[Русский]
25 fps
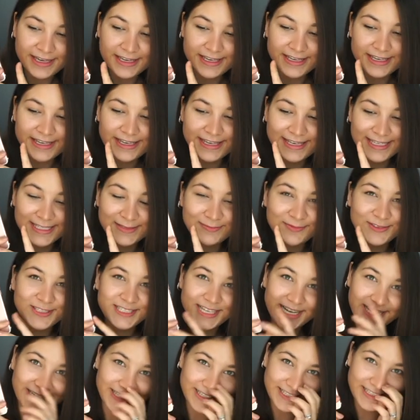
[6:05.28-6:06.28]
и
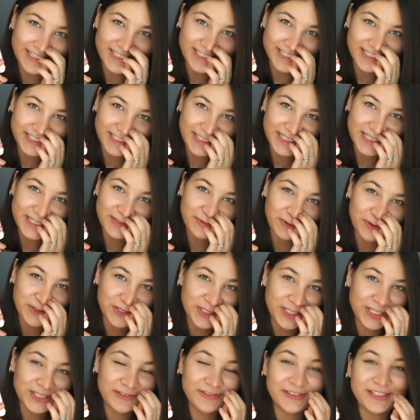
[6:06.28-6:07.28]
специально дождалась
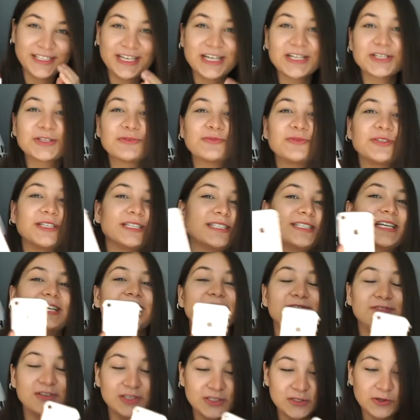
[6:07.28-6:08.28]
сегодняшнего дня, чтобы
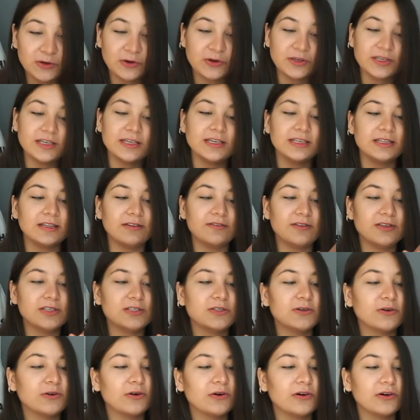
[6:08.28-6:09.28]
заснять видео, и на
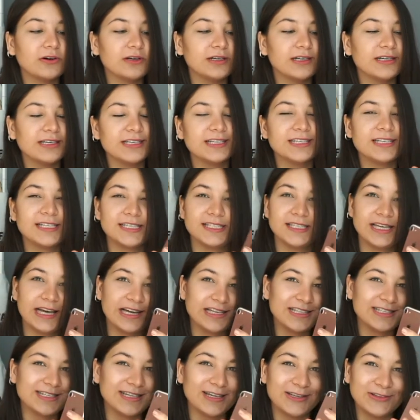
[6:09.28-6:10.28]
видео
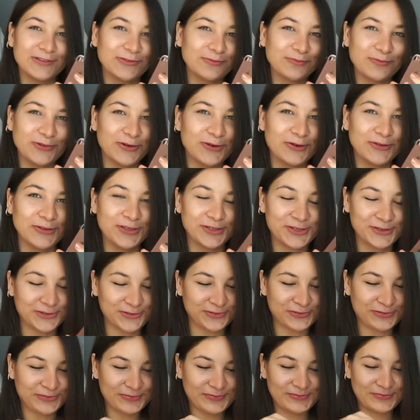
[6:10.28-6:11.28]
снять эту
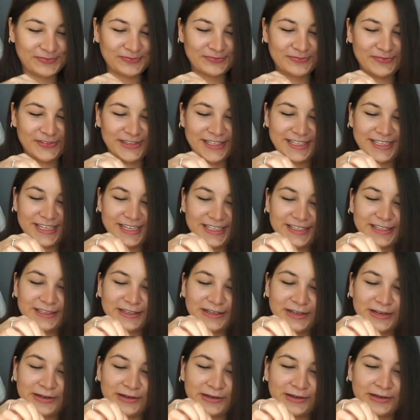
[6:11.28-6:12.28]
пленочку. Блин, это
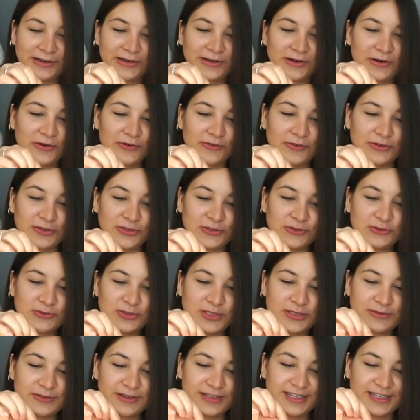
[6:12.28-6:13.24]
клевое чувство,